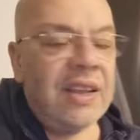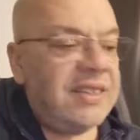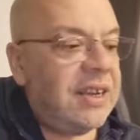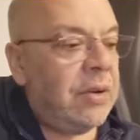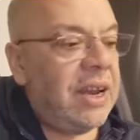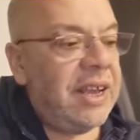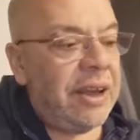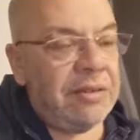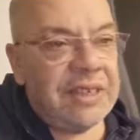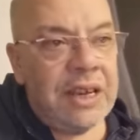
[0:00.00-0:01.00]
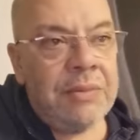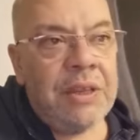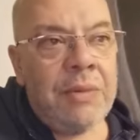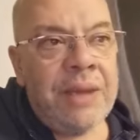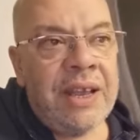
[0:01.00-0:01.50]
سي كوا لي غارونتي اللي
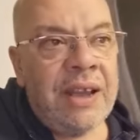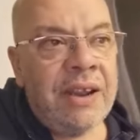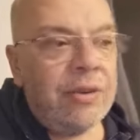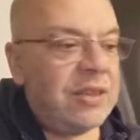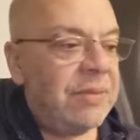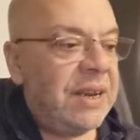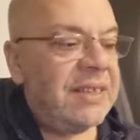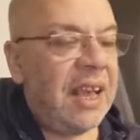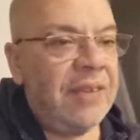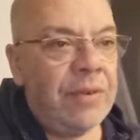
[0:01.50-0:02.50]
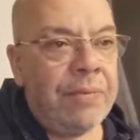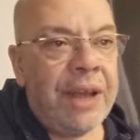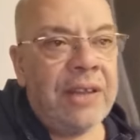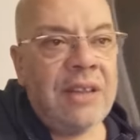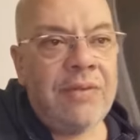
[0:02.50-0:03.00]
مدهم الامريكان للروس باللي صح يفون
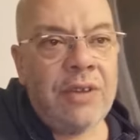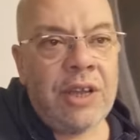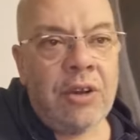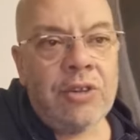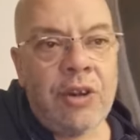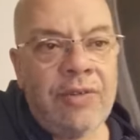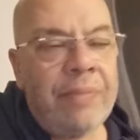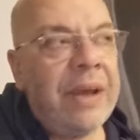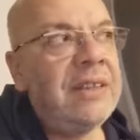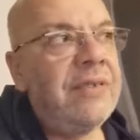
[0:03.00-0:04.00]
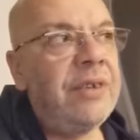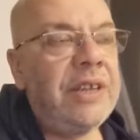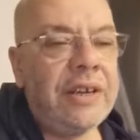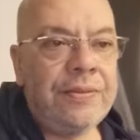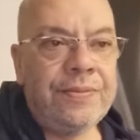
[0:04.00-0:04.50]
با انترفينير لوطون يفون با انترفينير